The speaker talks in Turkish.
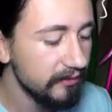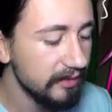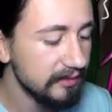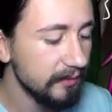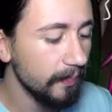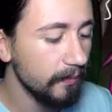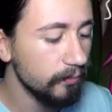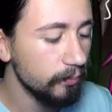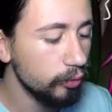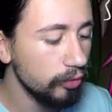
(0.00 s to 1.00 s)
Evet.
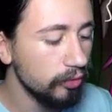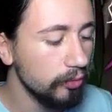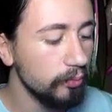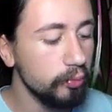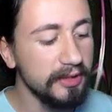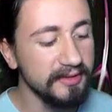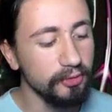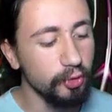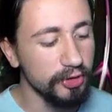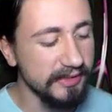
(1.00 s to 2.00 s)
Bu bu
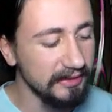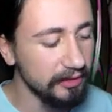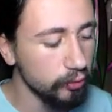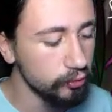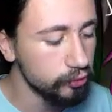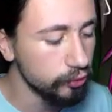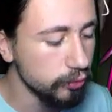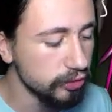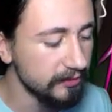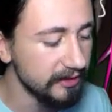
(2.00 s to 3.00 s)
kadının kocasıyla
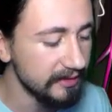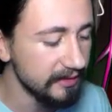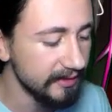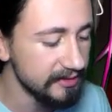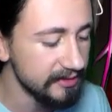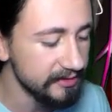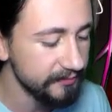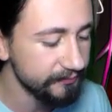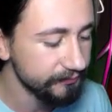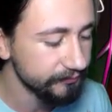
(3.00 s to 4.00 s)
konuştuğumuz zaman arkadaşlar